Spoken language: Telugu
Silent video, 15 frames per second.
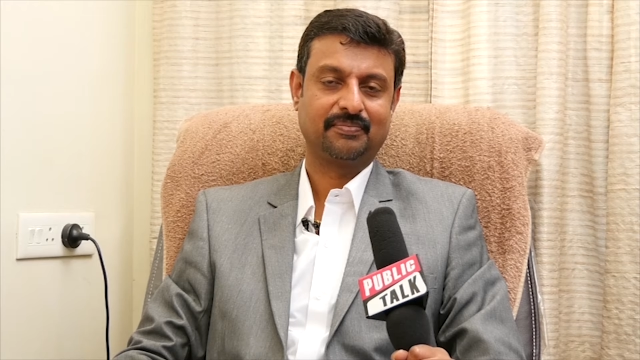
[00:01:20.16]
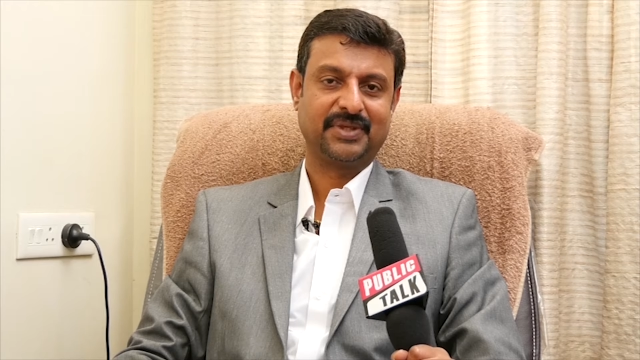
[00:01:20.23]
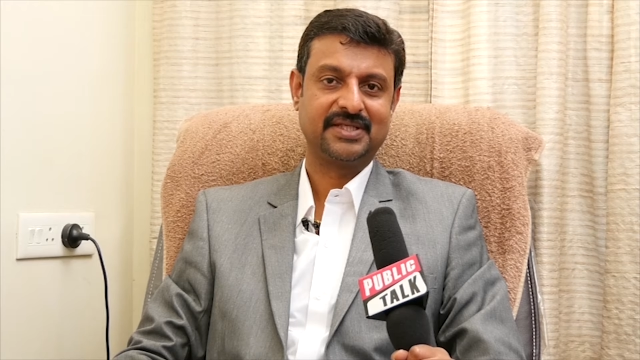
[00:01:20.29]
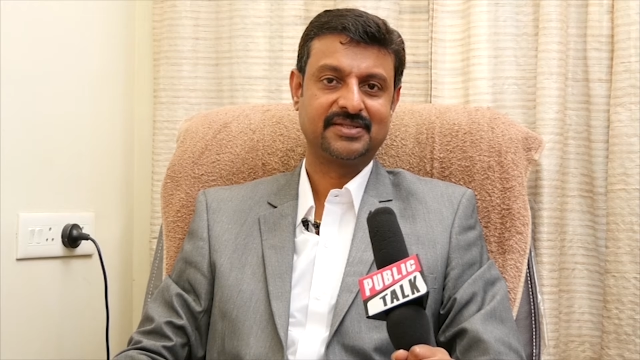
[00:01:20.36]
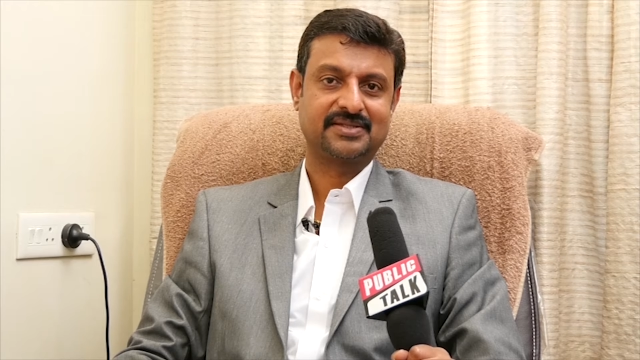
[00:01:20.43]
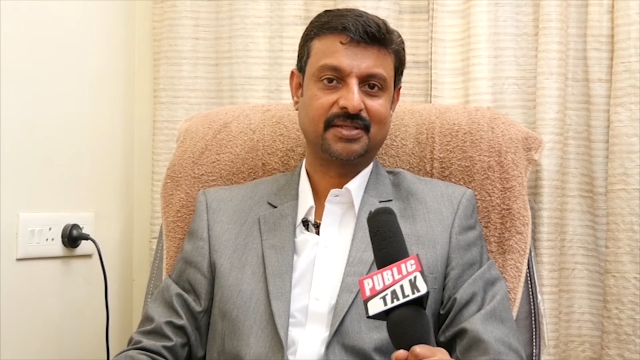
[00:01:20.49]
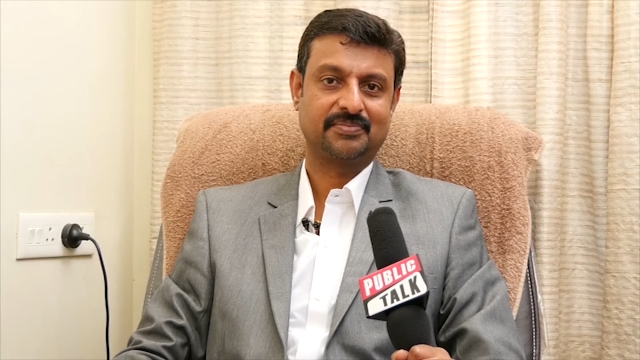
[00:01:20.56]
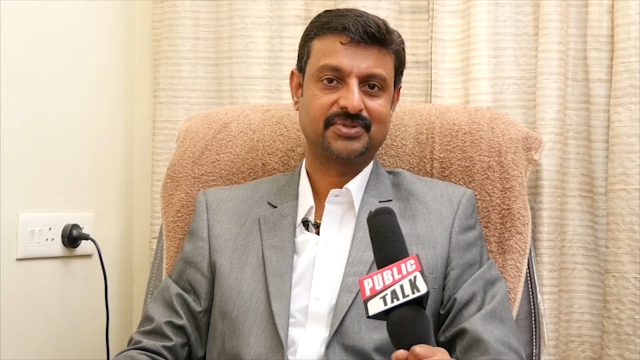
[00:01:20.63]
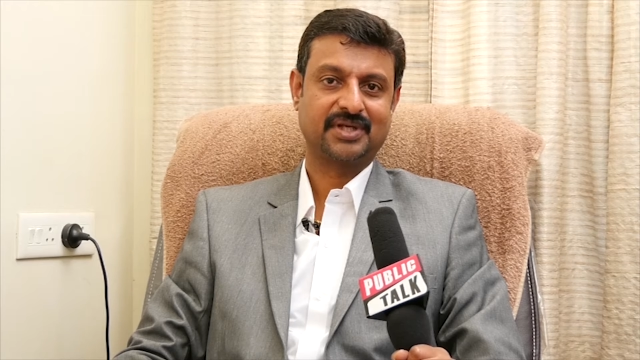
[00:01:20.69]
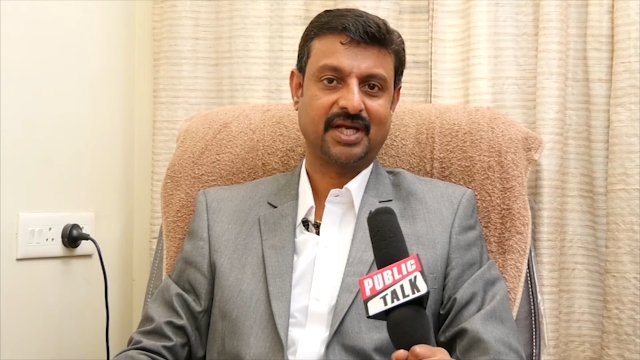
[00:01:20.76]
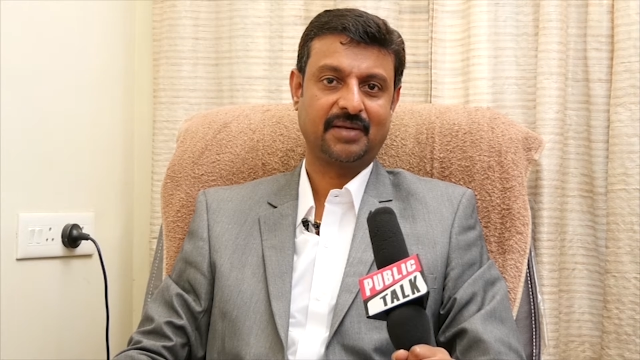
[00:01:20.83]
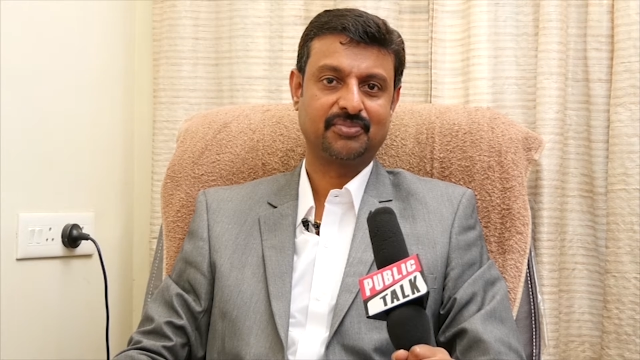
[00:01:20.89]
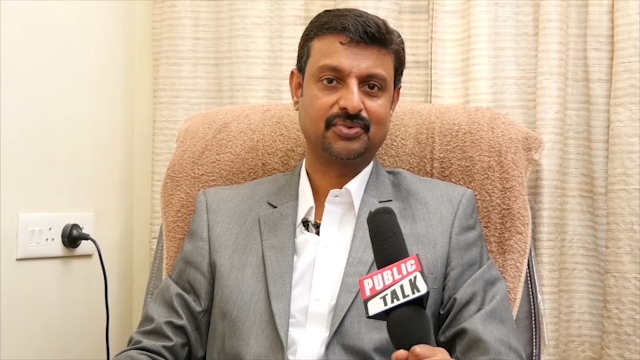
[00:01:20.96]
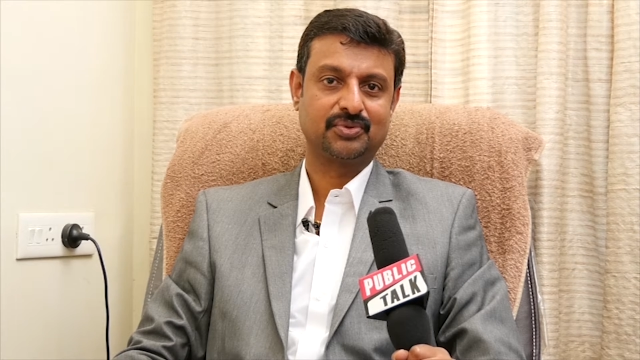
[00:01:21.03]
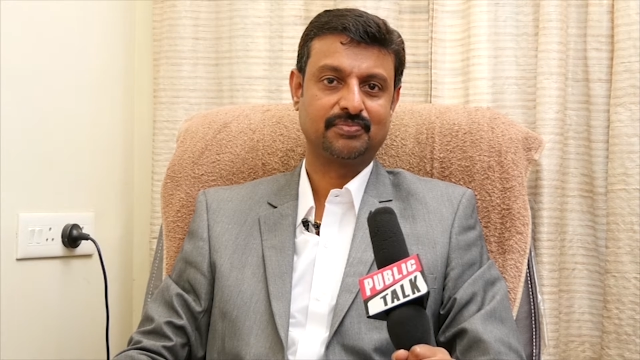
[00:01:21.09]
ప్లీజ్
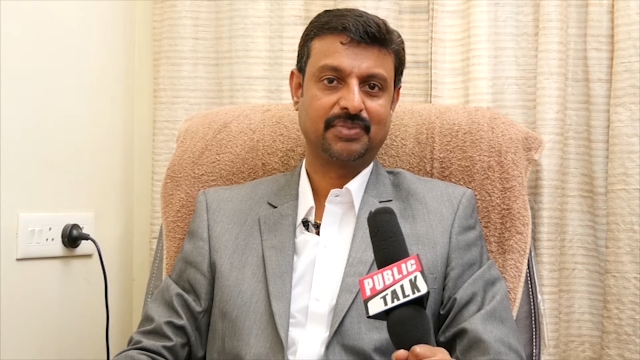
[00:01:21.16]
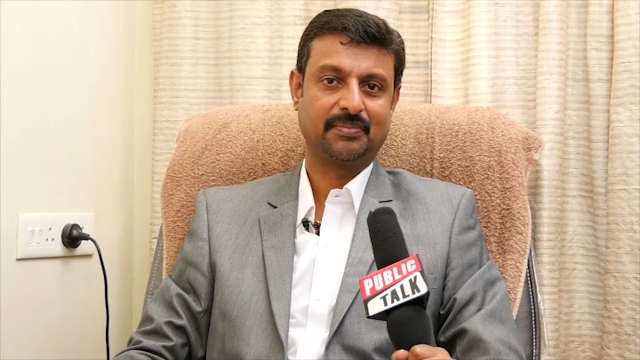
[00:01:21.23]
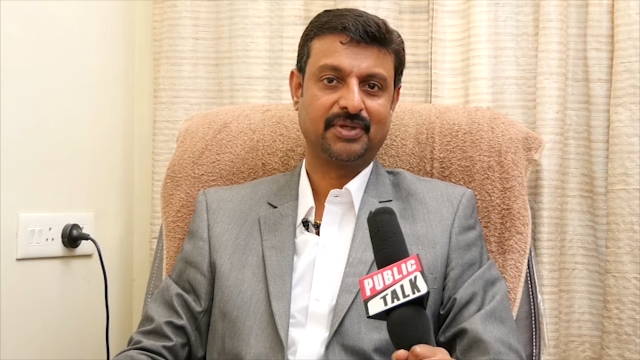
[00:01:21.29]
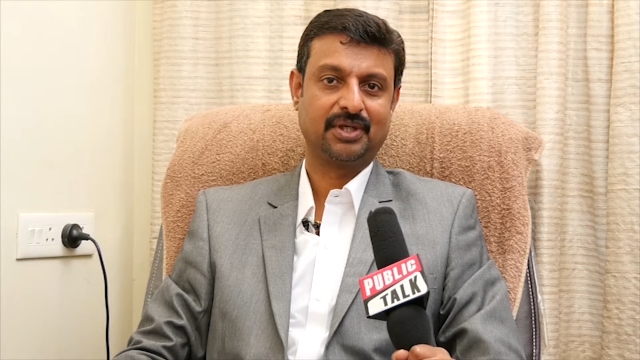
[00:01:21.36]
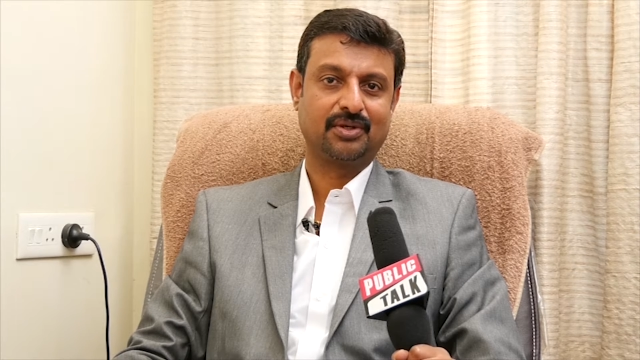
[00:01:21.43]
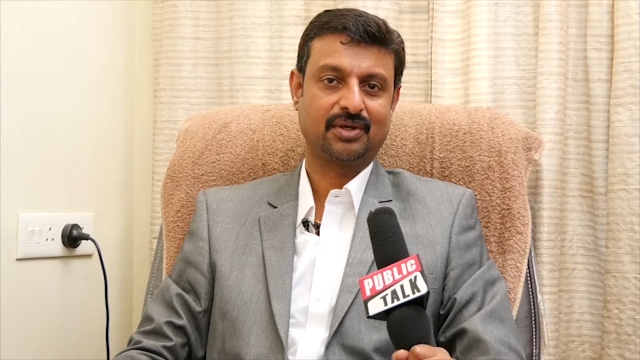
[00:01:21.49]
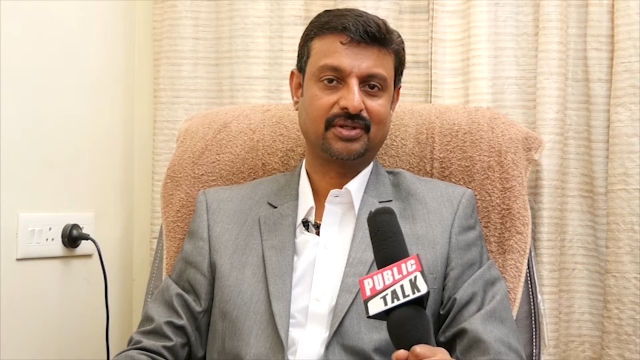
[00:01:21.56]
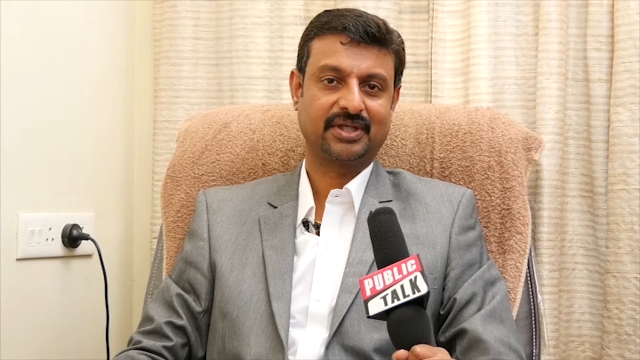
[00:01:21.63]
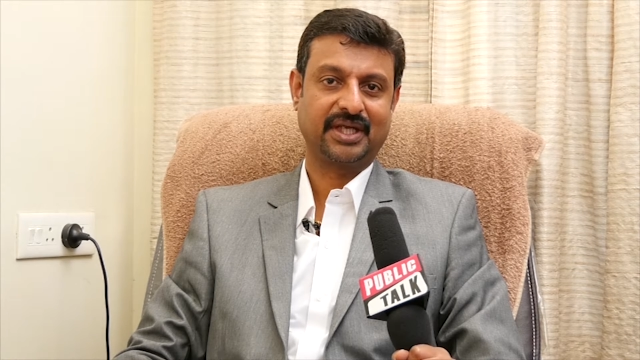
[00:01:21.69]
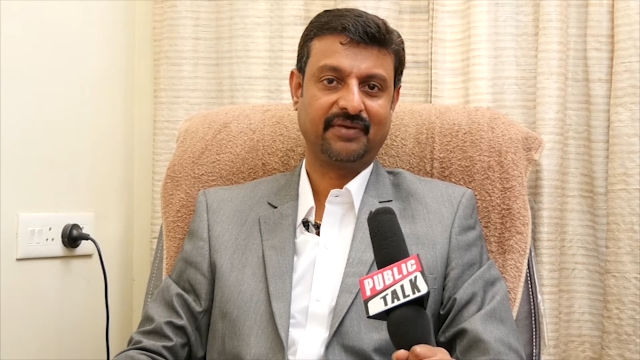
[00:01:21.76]
సబ్స్క్రైబ్ టు పబ్లిక్ టాక్